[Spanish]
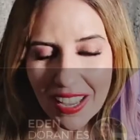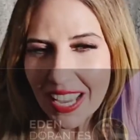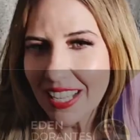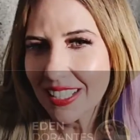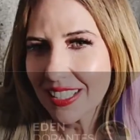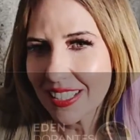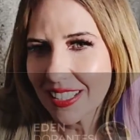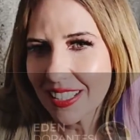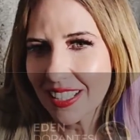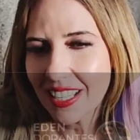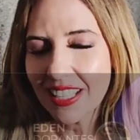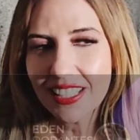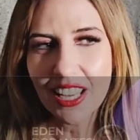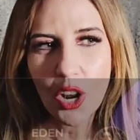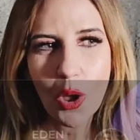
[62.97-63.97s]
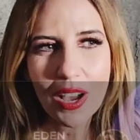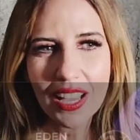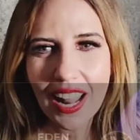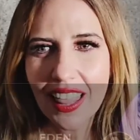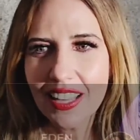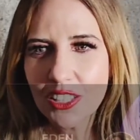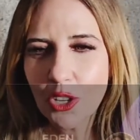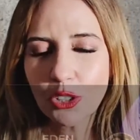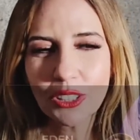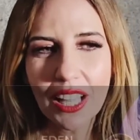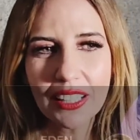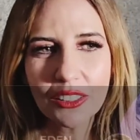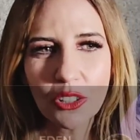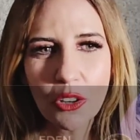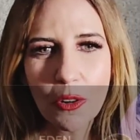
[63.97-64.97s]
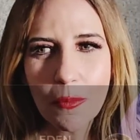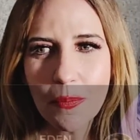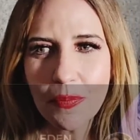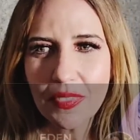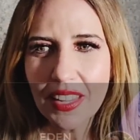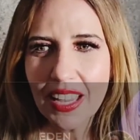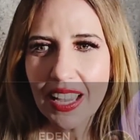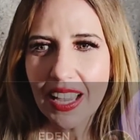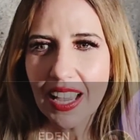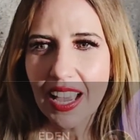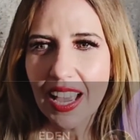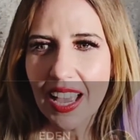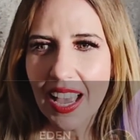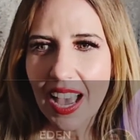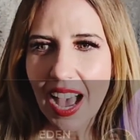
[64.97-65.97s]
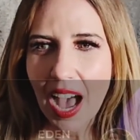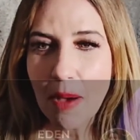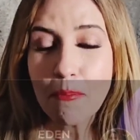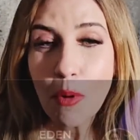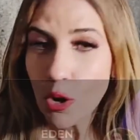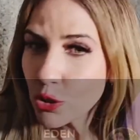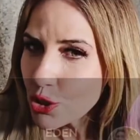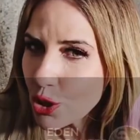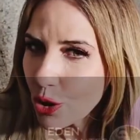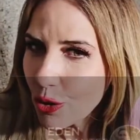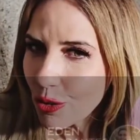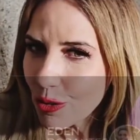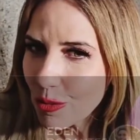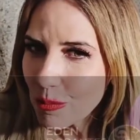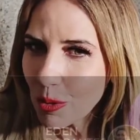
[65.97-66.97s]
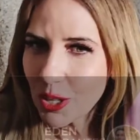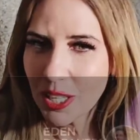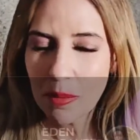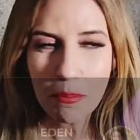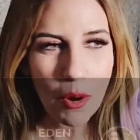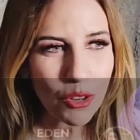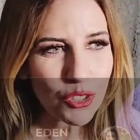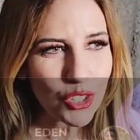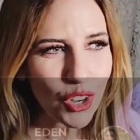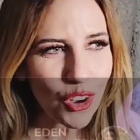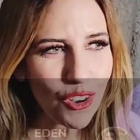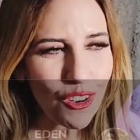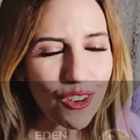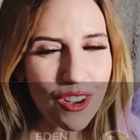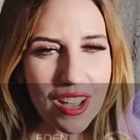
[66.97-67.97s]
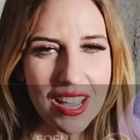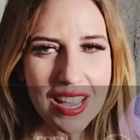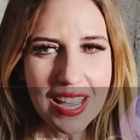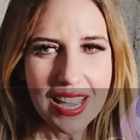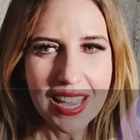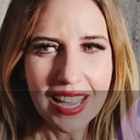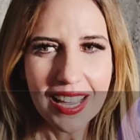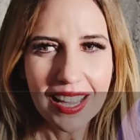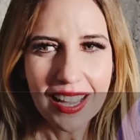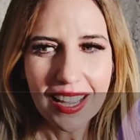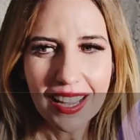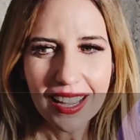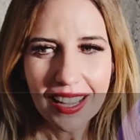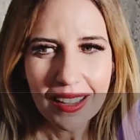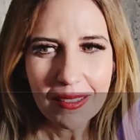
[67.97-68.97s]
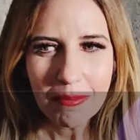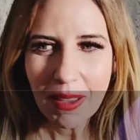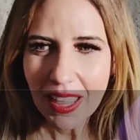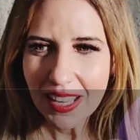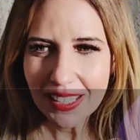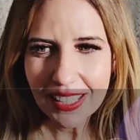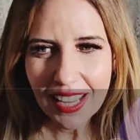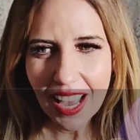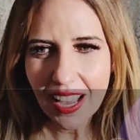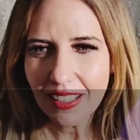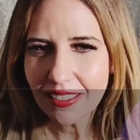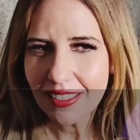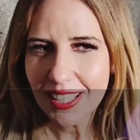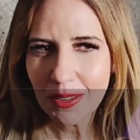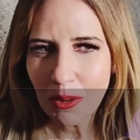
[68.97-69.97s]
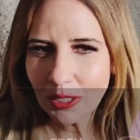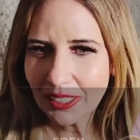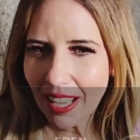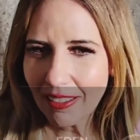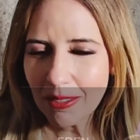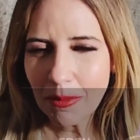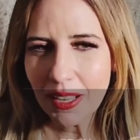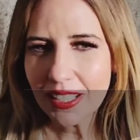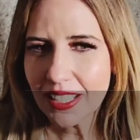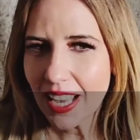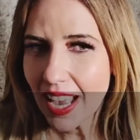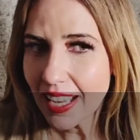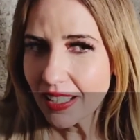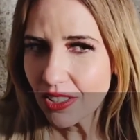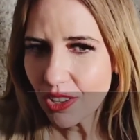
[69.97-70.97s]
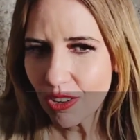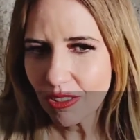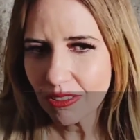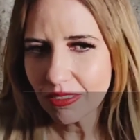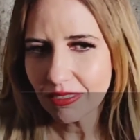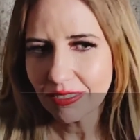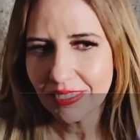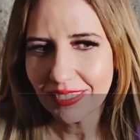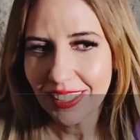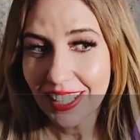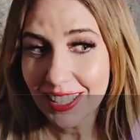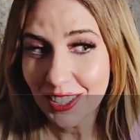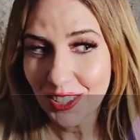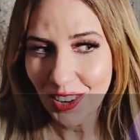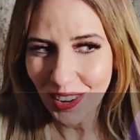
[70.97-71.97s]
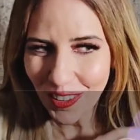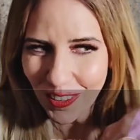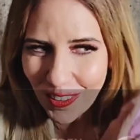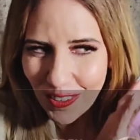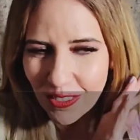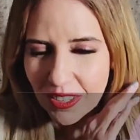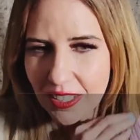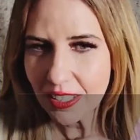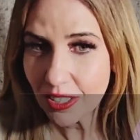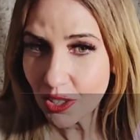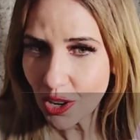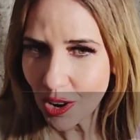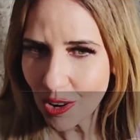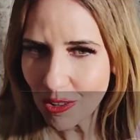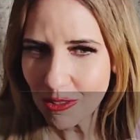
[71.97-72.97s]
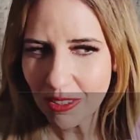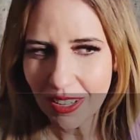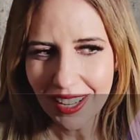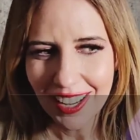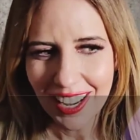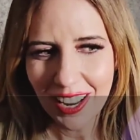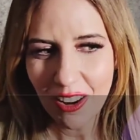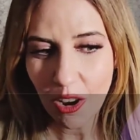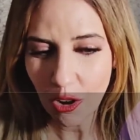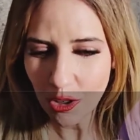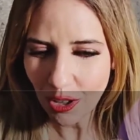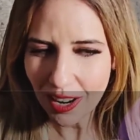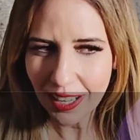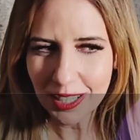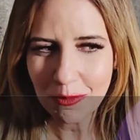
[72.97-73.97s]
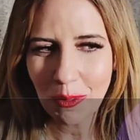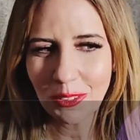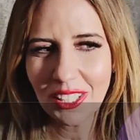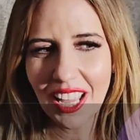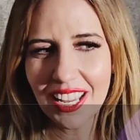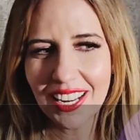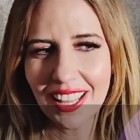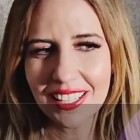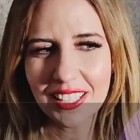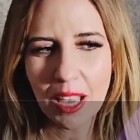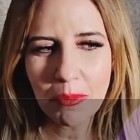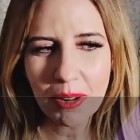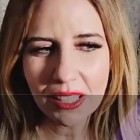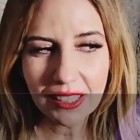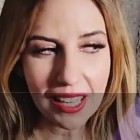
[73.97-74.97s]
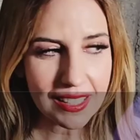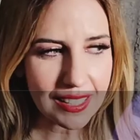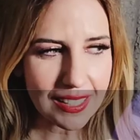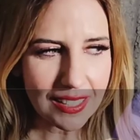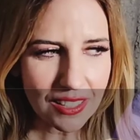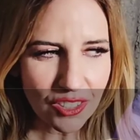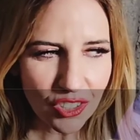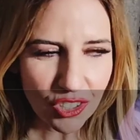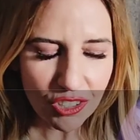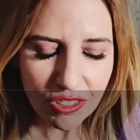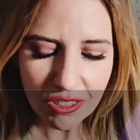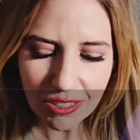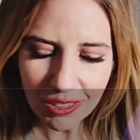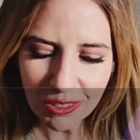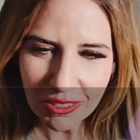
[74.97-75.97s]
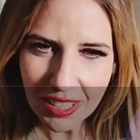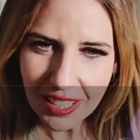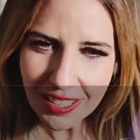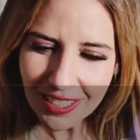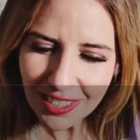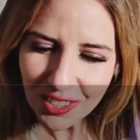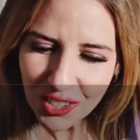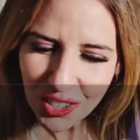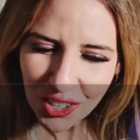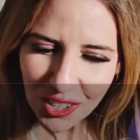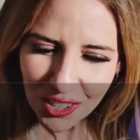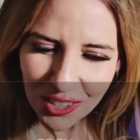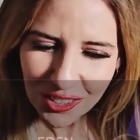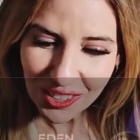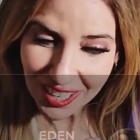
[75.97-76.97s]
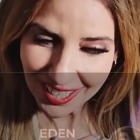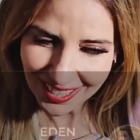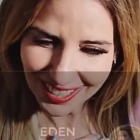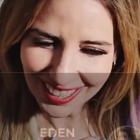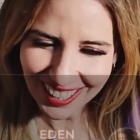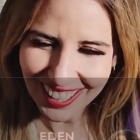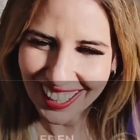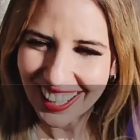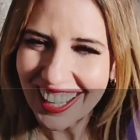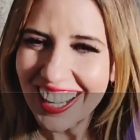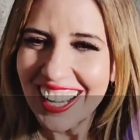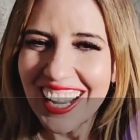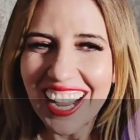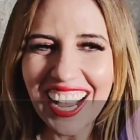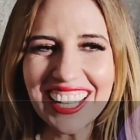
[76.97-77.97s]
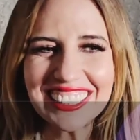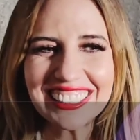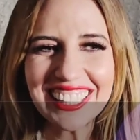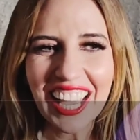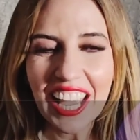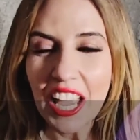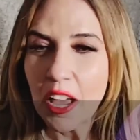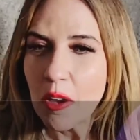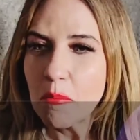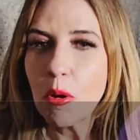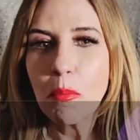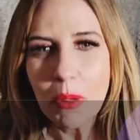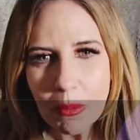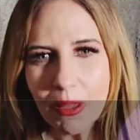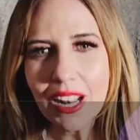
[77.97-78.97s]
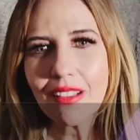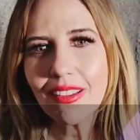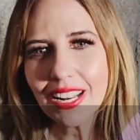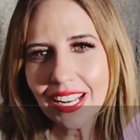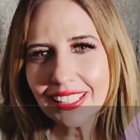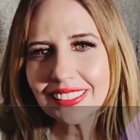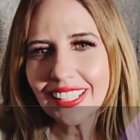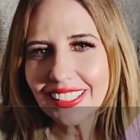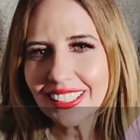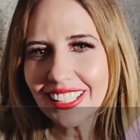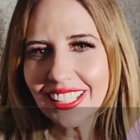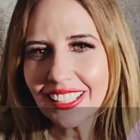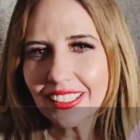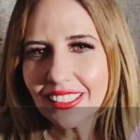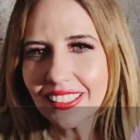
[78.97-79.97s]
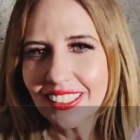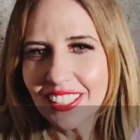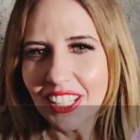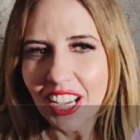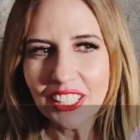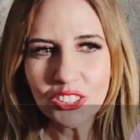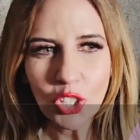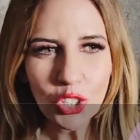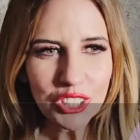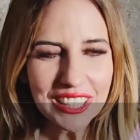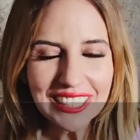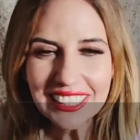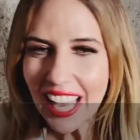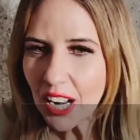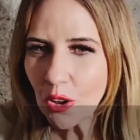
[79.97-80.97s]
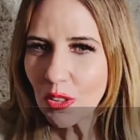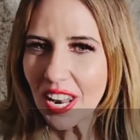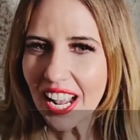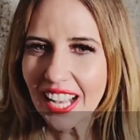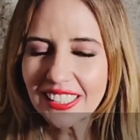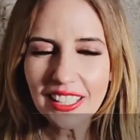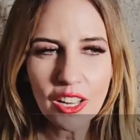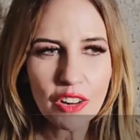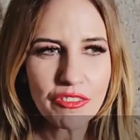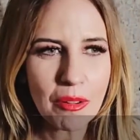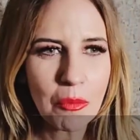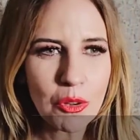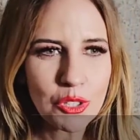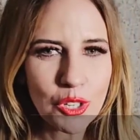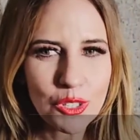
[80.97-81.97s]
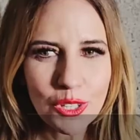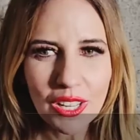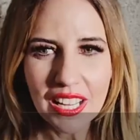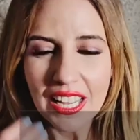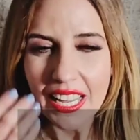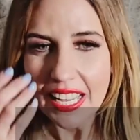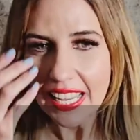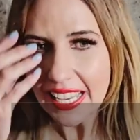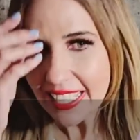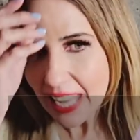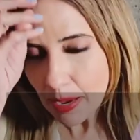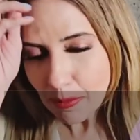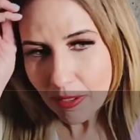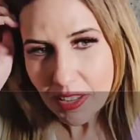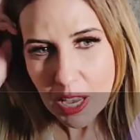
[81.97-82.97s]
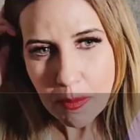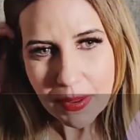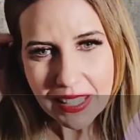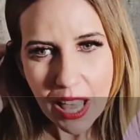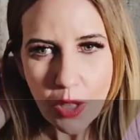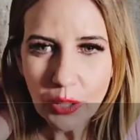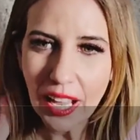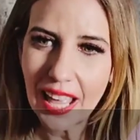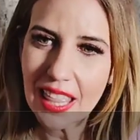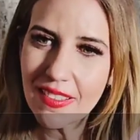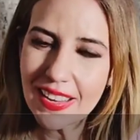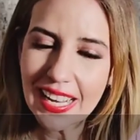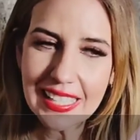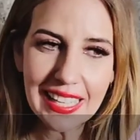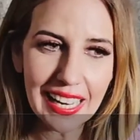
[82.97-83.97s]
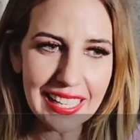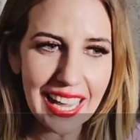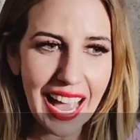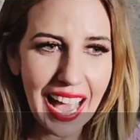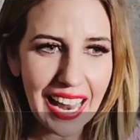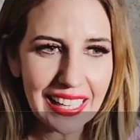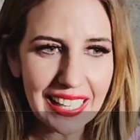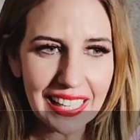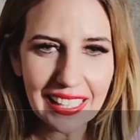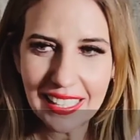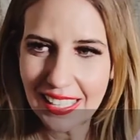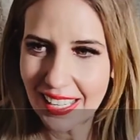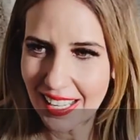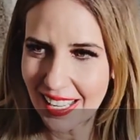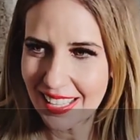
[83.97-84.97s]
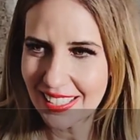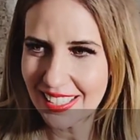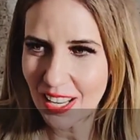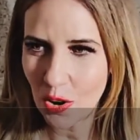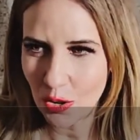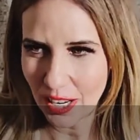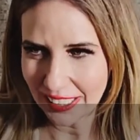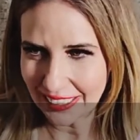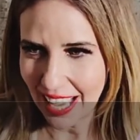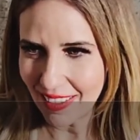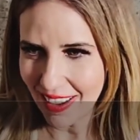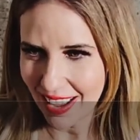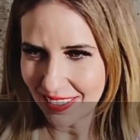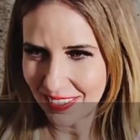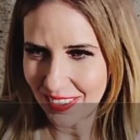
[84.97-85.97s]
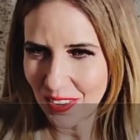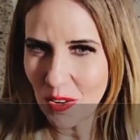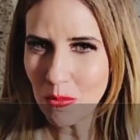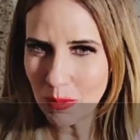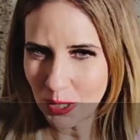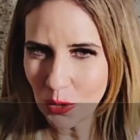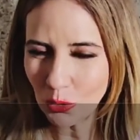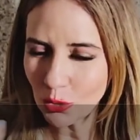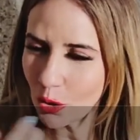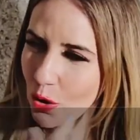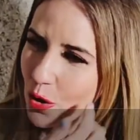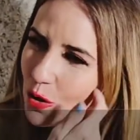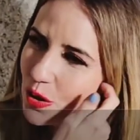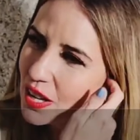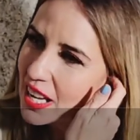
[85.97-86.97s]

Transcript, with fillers: vez, y se lo agradezco tanto a Poncho, porque Poncho me decía, se volteaba y me decía, es show, es show, es show. Y luego yo le respondía y le decía por atrás, es show, es show, ándale. Este, por primera vez la entendí. Entonces salgo de la casa de los famosos y ya me había pasado que cada vez que salía alguien se conectaba, un minuto, ¿no?